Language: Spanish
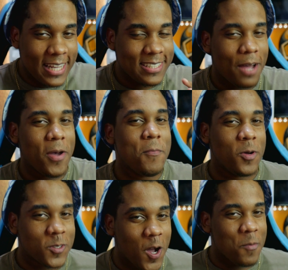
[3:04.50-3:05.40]
ya
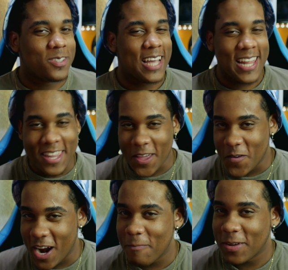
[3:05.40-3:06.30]
sabemos cómo salir de
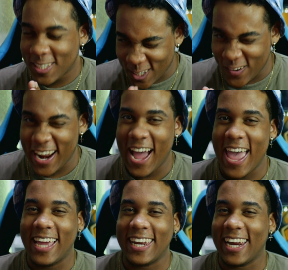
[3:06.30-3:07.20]
una persona
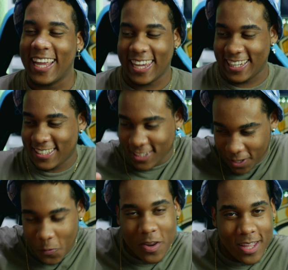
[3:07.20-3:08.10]
en Ranked.
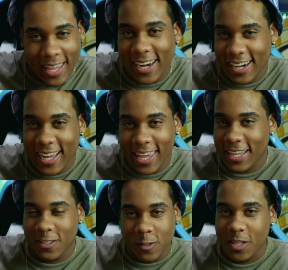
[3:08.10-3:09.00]
Recuerden que en
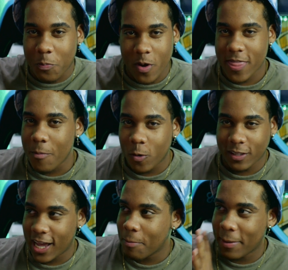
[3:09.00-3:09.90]
Ranked no se puede
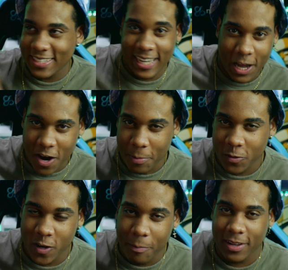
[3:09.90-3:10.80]
votar para sacar a una
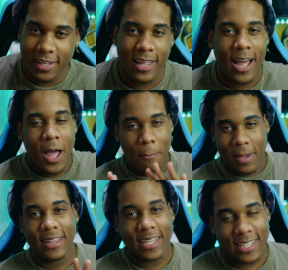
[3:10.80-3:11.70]
persona a partida,
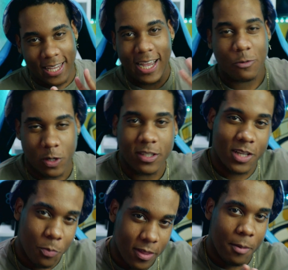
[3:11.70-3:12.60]
mientras que en Casual sí
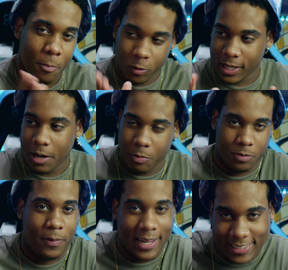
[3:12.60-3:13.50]
se puede votar
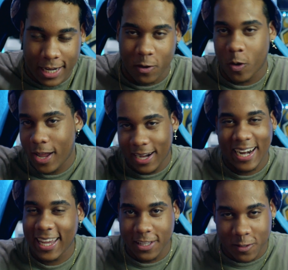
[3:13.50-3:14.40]
pues para echarlo. En
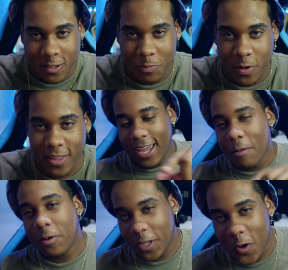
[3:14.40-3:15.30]
Ranked no se puede.
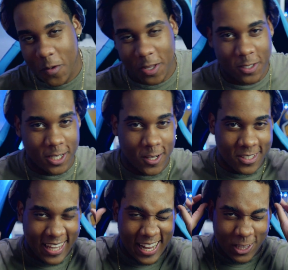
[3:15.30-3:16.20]
Hemos descubierto
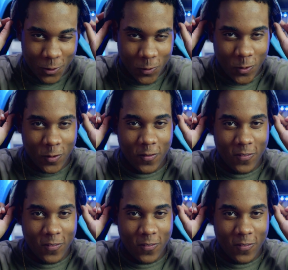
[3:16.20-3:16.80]
chicos el truco